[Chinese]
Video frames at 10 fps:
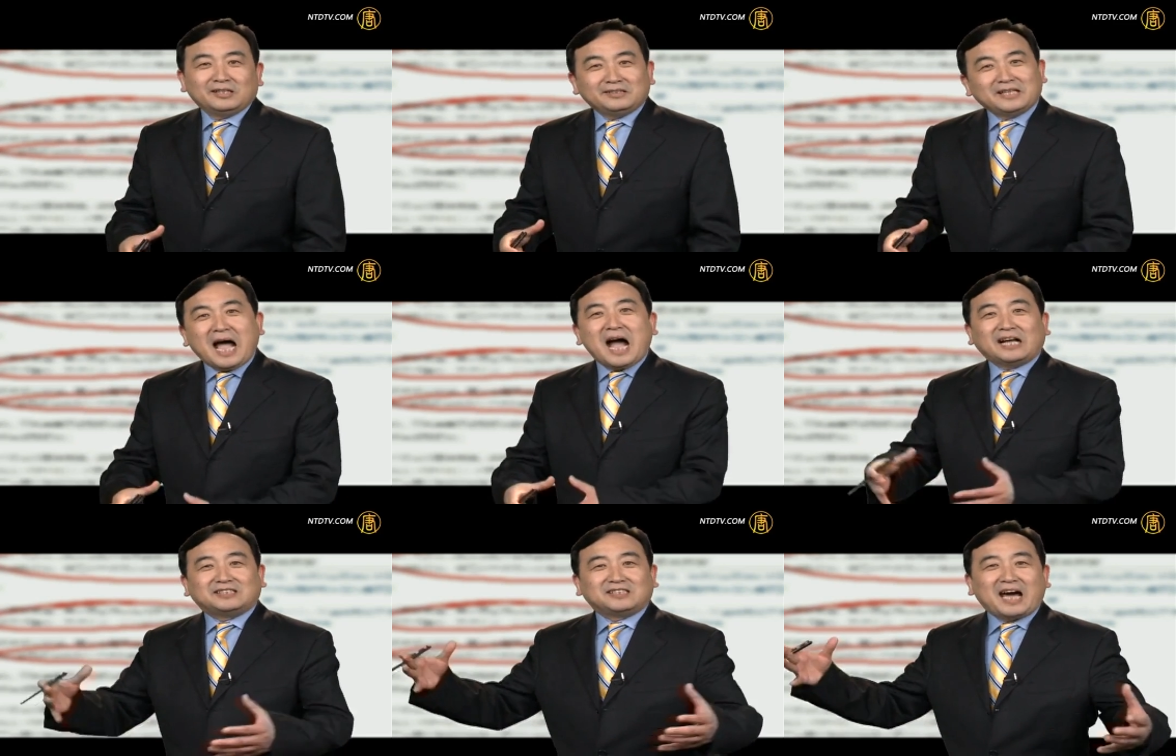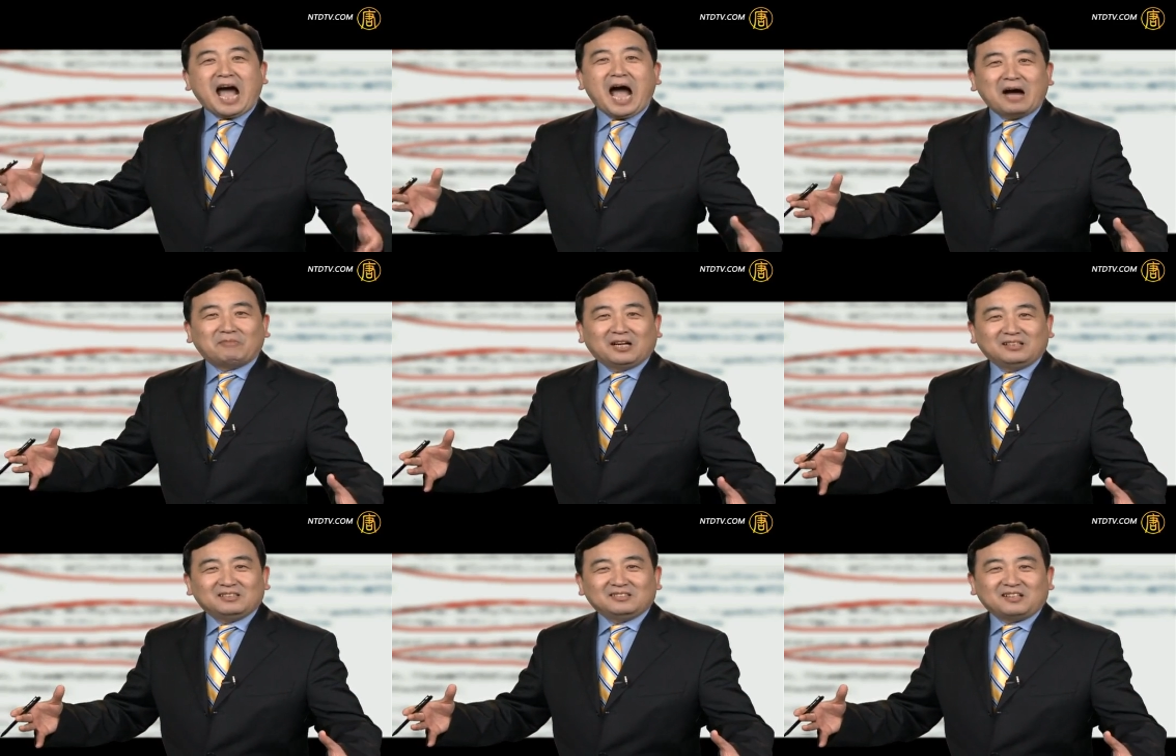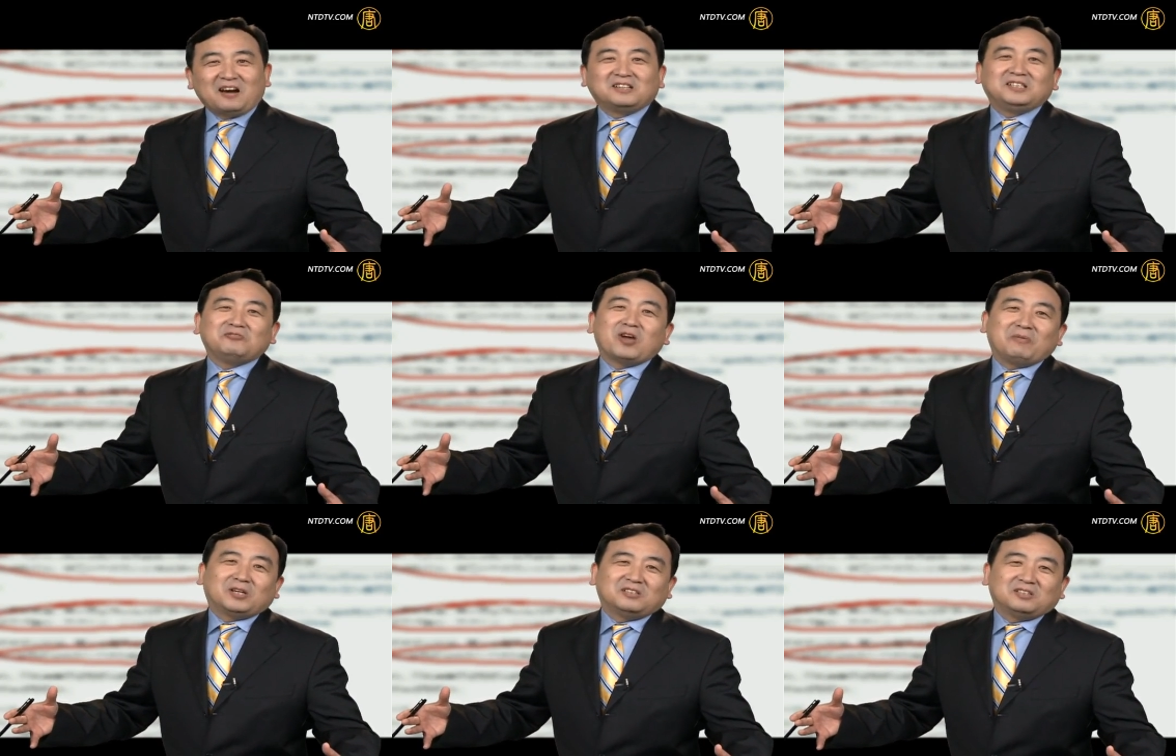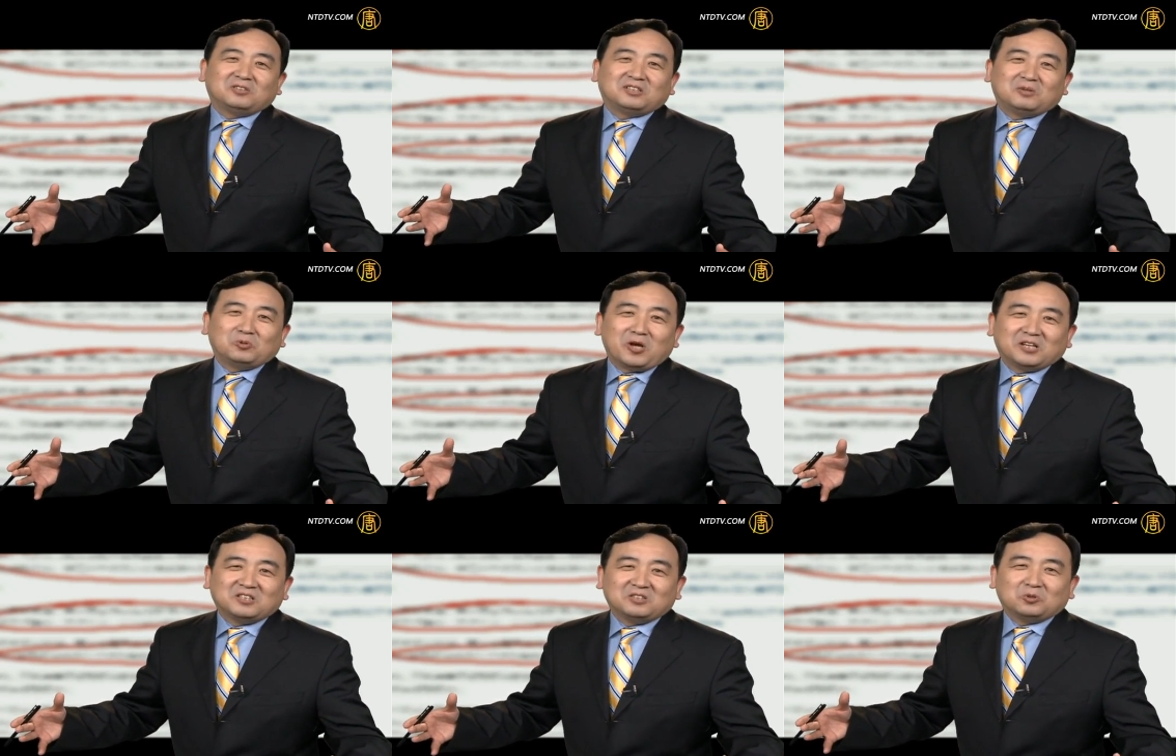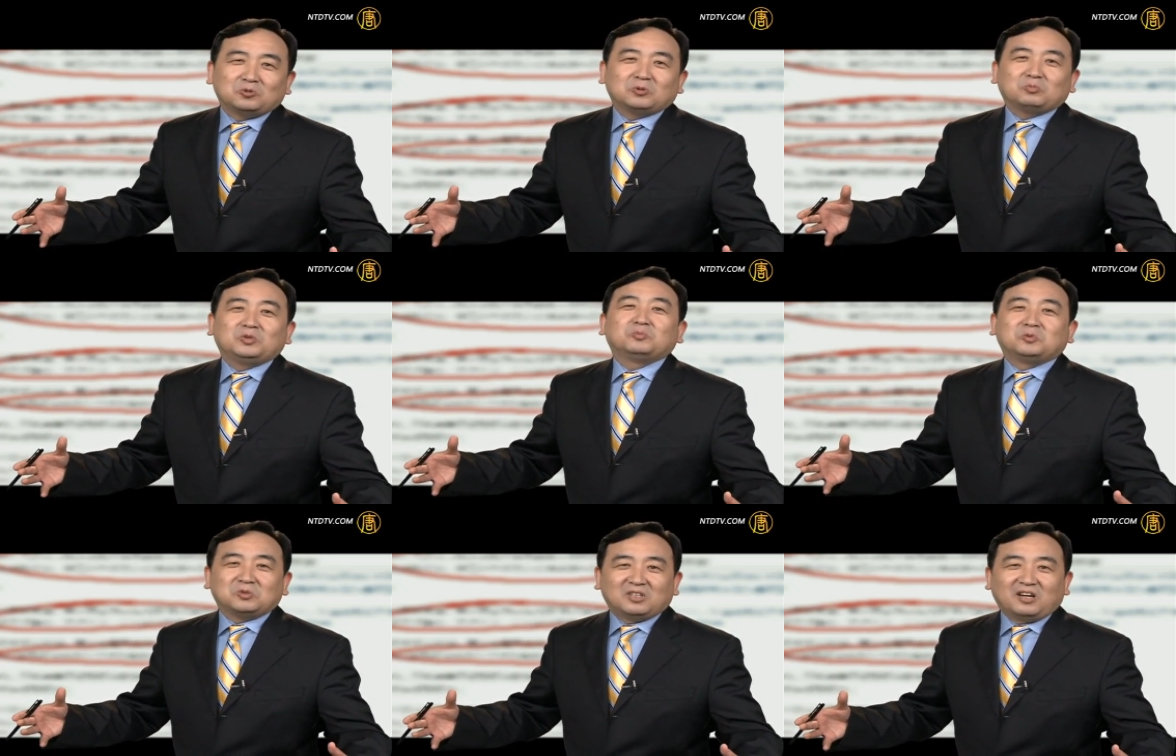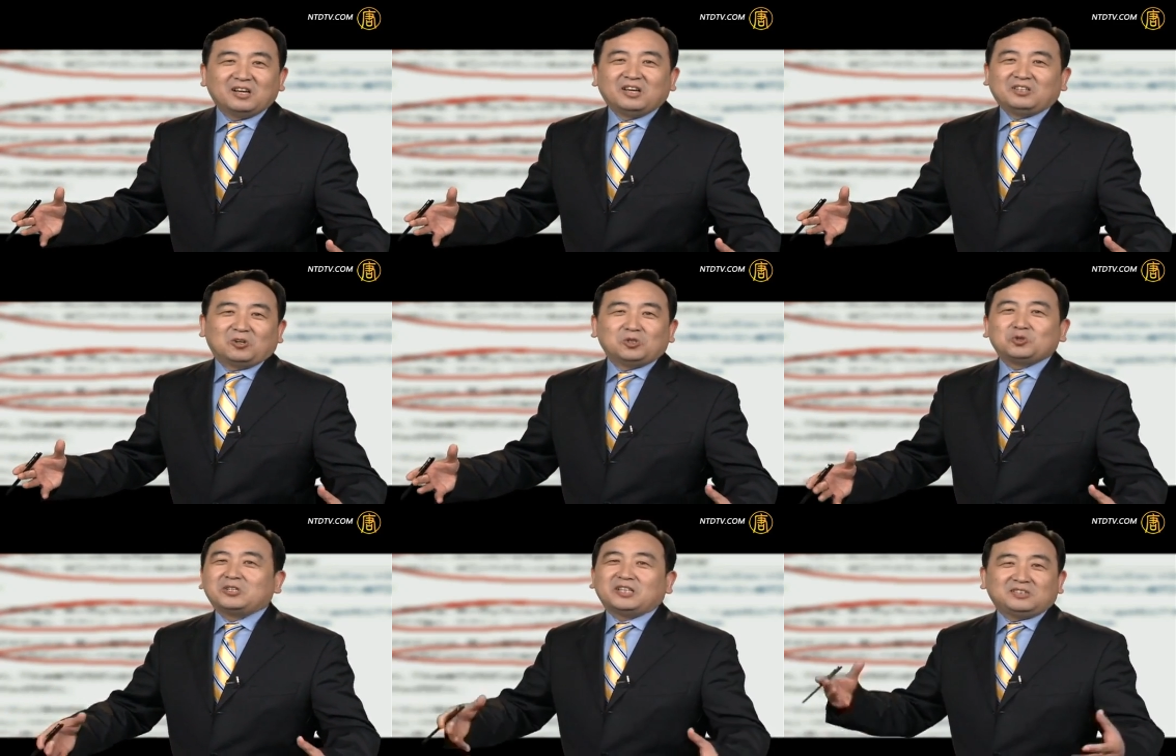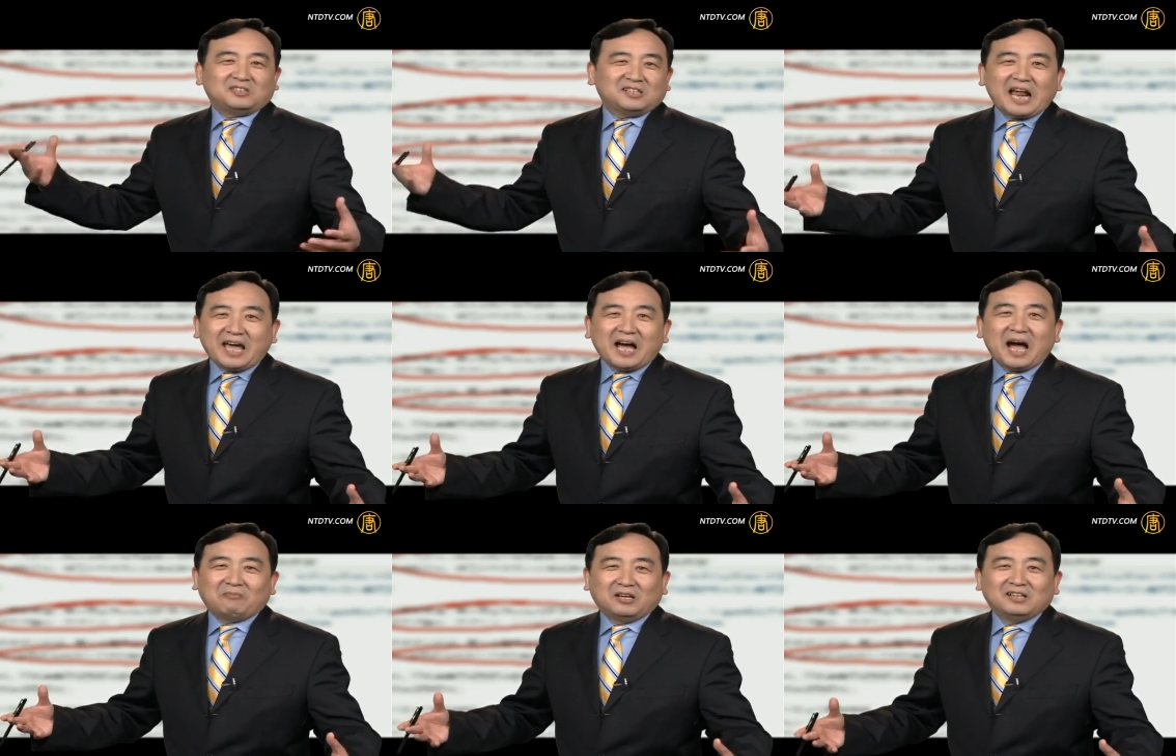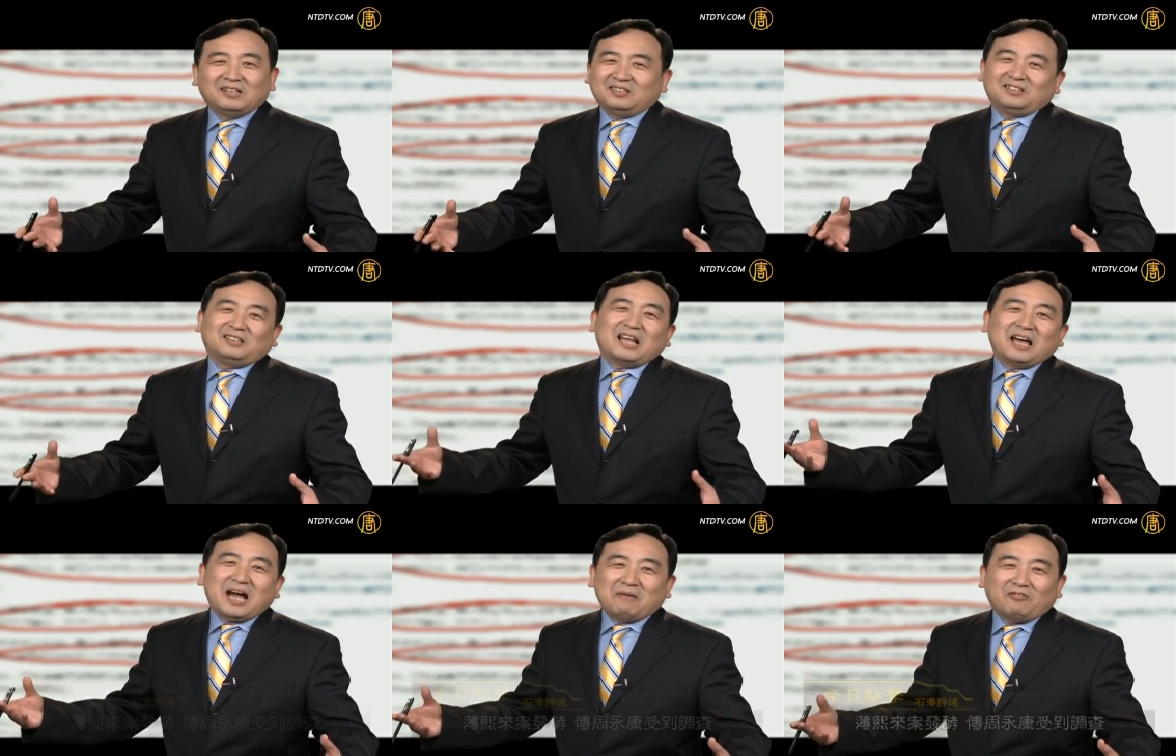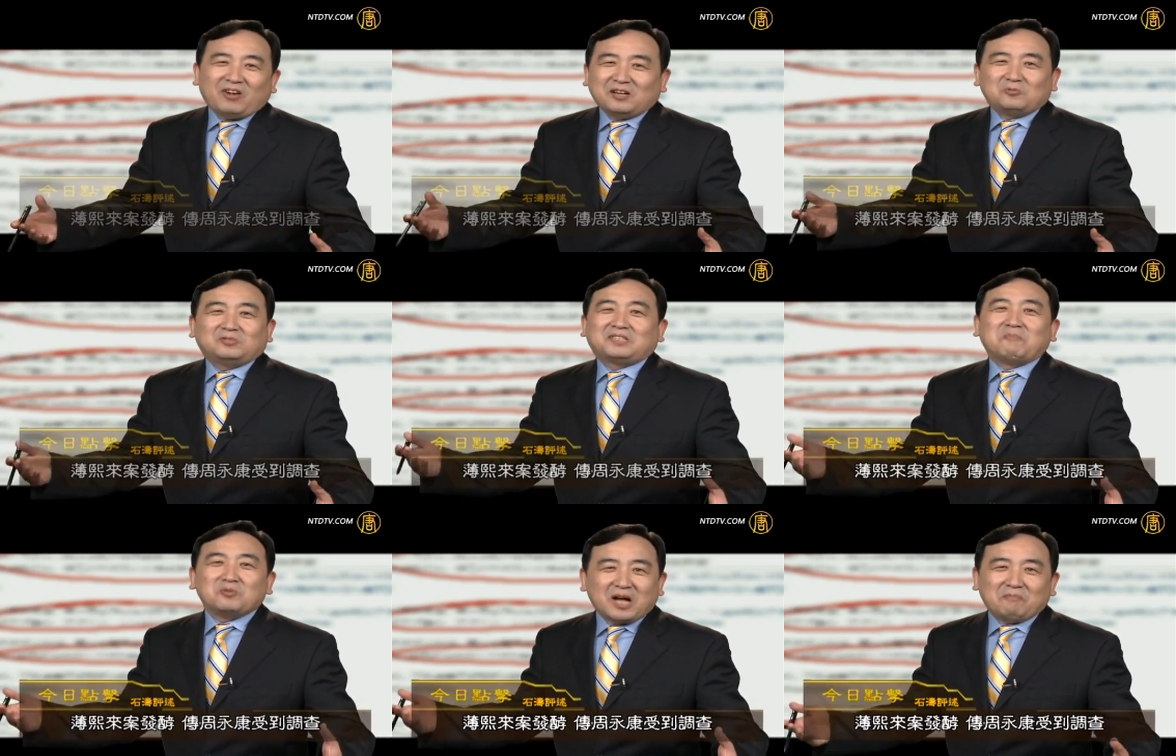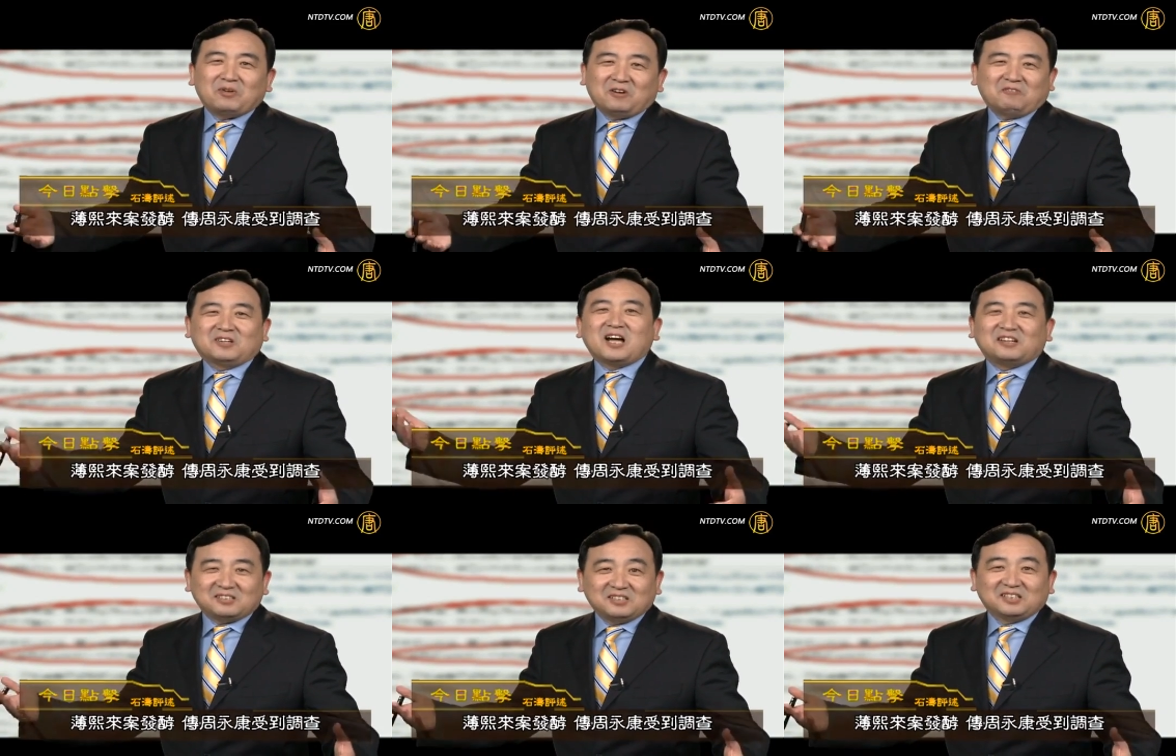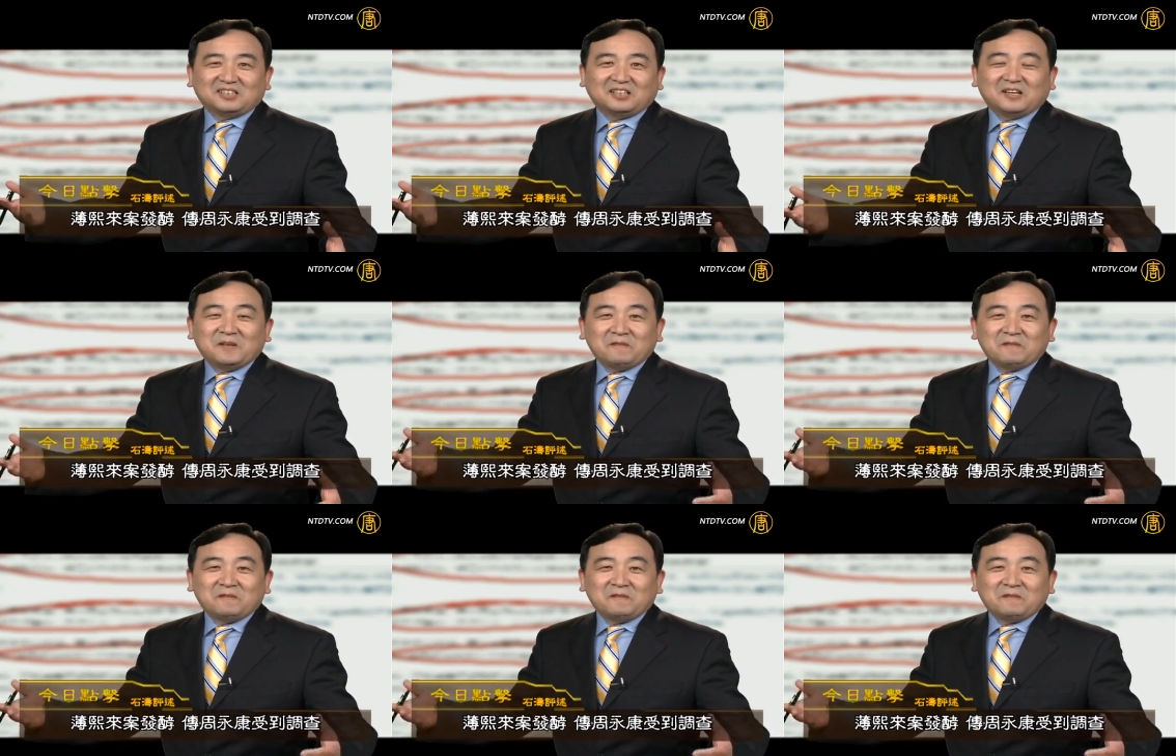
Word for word: 那只蛤蟆，当然您愿意喝就喝，不愿意喝就就不喝。有人说那只癞蛤蟆，那癞蛤蟆反正咱不敢碰，我看着恶心，